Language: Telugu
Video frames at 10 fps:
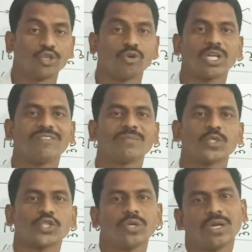టుడర్
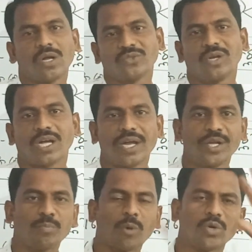వంశస్థుల రాజులు
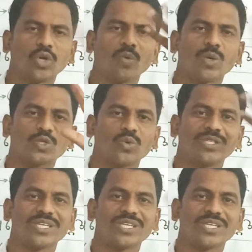కానీ పన్నులు వసూలు